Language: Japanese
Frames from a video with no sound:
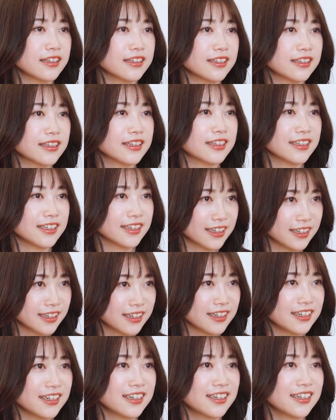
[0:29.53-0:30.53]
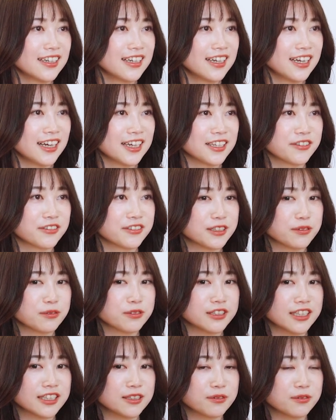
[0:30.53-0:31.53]
ていただきながらあの自
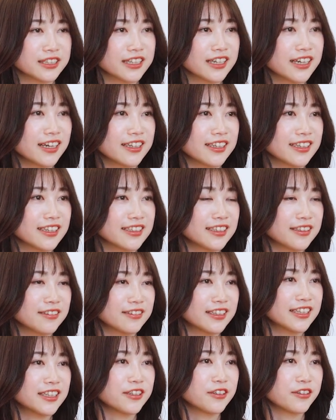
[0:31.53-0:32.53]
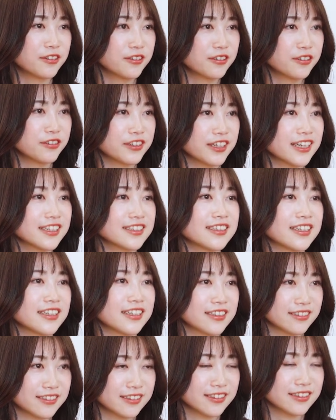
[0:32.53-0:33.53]
分たちの世界に出せる企業を増やしてい
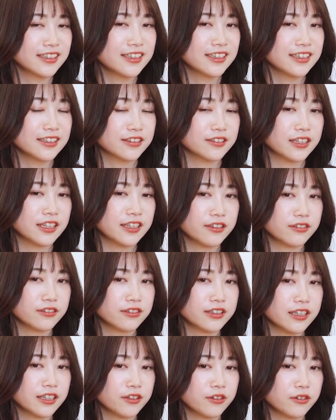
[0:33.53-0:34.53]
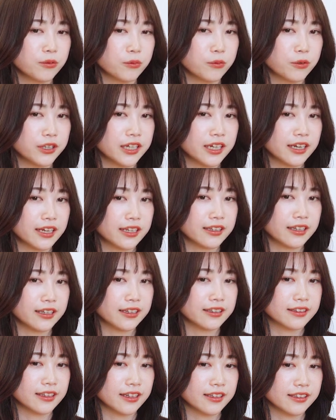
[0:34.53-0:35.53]
くそれによって日本を盛り上げてい
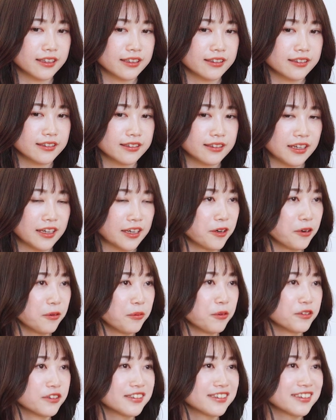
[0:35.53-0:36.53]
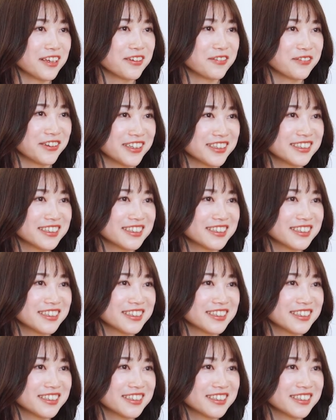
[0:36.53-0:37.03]
きたいなって思っていま